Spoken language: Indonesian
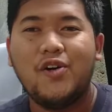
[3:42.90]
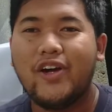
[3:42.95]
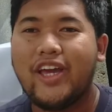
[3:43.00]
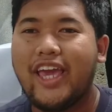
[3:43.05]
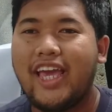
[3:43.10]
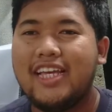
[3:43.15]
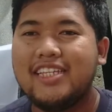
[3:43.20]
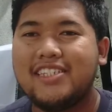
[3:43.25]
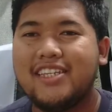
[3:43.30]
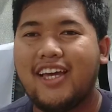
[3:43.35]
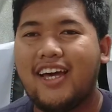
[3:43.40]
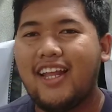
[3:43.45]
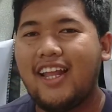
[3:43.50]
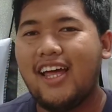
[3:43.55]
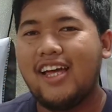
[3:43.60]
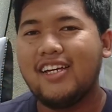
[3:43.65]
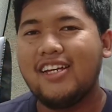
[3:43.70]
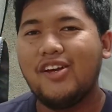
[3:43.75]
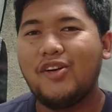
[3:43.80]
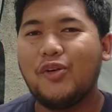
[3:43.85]
Oke,
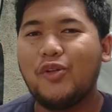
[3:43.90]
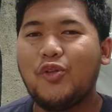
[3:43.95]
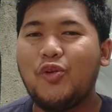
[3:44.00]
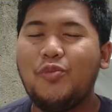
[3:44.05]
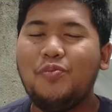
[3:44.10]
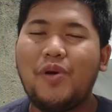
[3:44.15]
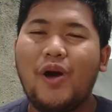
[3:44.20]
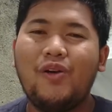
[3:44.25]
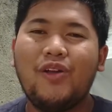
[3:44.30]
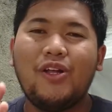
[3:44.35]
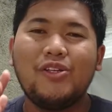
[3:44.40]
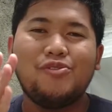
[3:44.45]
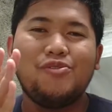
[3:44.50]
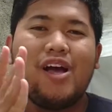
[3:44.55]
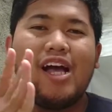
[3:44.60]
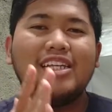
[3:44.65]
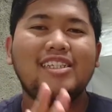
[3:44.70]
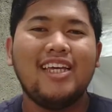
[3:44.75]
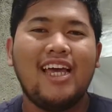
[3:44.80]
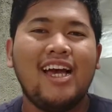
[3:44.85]
sekarang aku tuh mau
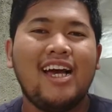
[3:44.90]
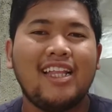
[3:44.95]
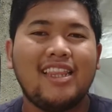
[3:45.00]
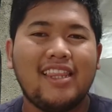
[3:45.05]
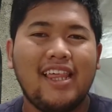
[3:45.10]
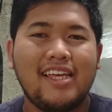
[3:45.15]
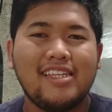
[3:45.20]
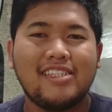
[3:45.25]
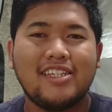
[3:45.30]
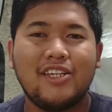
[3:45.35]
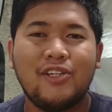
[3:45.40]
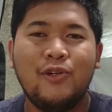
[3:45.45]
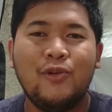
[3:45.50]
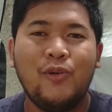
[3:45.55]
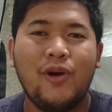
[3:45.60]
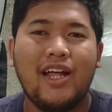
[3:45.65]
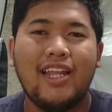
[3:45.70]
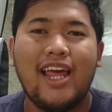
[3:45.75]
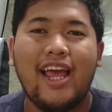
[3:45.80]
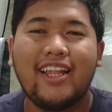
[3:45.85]
langsung aja ngetes
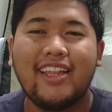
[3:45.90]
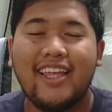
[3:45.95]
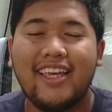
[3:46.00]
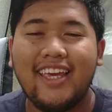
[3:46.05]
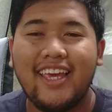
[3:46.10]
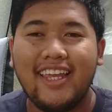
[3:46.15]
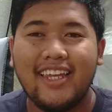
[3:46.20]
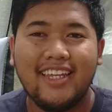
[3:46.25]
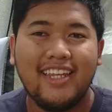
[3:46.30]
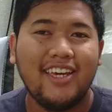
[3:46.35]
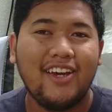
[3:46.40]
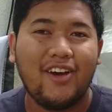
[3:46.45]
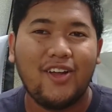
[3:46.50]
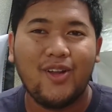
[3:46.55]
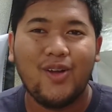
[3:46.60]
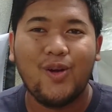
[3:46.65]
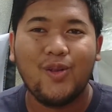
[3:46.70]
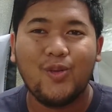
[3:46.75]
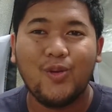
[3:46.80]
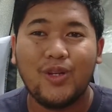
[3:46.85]
kedua lighting ini
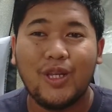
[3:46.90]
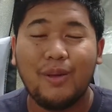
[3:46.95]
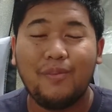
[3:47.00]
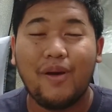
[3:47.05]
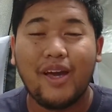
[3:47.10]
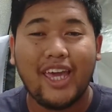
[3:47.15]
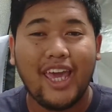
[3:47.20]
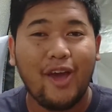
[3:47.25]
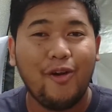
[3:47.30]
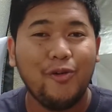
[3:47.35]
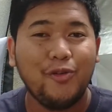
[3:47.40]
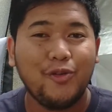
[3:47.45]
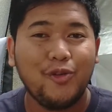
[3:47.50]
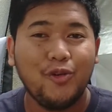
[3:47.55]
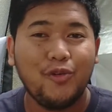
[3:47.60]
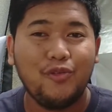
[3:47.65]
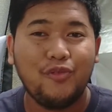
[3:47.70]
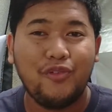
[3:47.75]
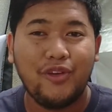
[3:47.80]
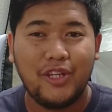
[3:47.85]
kalau untuk dipakai
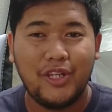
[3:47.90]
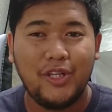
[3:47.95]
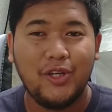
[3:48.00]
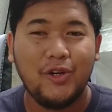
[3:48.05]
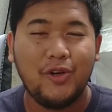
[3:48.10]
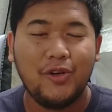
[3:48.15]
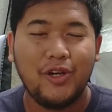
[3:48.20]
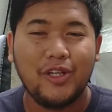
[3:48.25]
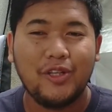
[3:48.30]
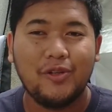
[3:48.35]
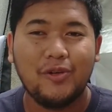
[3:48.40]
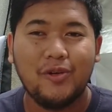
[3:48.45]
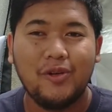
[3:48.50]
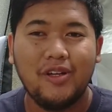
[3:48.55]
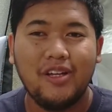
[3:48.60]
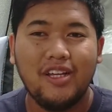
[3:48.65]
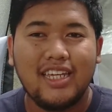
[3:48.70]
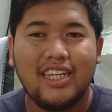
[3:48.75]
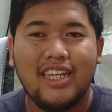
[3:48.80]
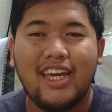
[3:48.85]
untuk video gitu.
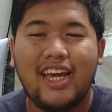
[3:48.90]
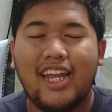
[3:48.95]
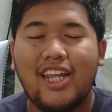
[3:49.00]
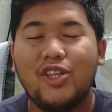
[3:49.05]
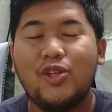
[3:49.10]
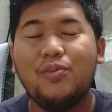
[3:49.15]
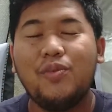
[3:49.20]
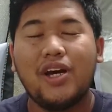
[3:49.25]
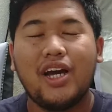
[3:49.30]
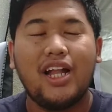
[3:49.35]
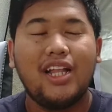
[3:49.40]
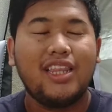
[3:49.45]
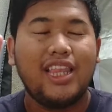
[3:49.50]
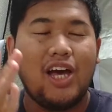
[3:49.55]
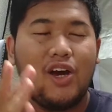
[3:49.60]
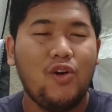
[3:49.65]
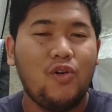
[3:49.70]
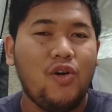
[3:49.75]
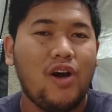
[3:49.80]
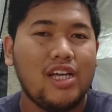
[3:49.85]
Jadi kalian tuh bakal
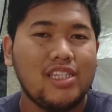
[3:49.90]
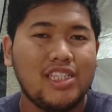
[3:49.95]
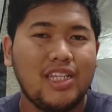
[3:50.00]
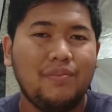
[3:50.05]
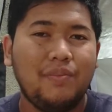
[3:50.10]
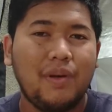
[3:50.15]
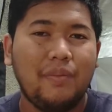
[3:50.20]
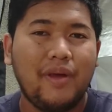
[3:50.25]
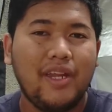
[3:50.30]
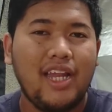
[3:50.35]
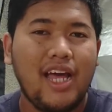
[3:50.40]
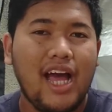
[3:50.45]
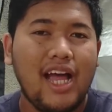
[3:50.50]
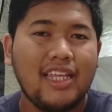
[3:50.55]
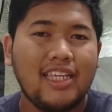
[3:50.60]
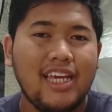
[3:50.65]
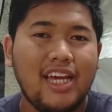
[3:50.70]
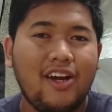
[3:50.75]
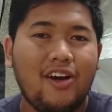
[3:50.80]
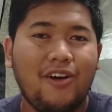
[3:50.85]
tahu hasil
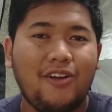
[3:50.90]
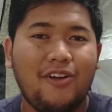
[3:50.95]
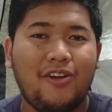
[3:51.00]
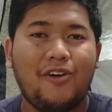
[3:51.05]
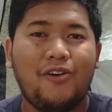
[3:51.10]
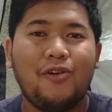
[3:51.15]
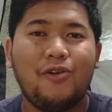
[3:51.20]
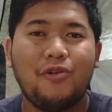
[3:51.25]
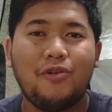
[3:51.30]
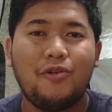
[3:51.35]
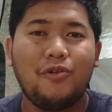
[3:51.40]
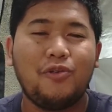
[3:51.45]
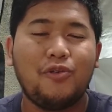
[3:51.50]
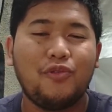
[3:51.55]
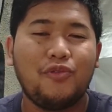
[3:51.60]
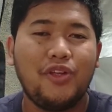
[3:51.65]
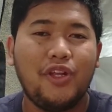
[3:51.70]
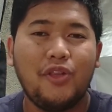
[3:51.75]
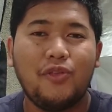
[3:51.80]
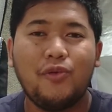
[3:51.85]
perbedaannya kalau
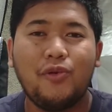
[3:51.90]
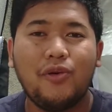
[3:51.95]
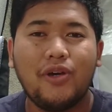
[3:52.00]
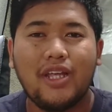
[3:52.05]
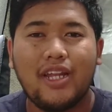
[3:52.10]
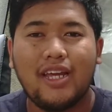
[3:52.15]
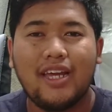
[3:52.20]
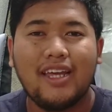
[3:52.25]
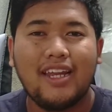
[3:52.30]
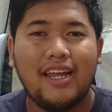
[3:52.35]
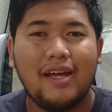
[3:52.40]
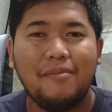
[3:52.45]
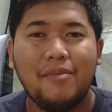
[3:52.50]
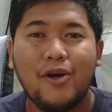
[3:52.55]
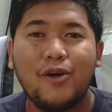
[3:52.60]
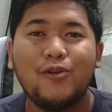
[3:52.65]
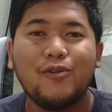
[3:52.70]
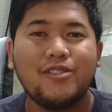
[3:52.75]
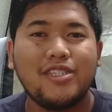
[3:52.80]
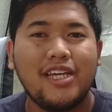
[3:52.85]
untuk video tuh kira-kira
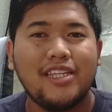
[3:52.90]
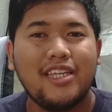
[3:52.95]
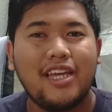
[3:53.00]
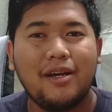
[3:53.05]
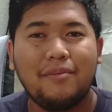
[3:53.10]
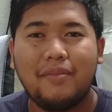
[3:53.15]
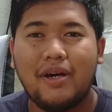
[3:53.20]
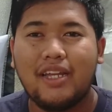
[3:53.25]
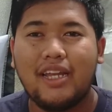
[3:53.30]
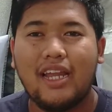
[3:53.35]
bagusan yang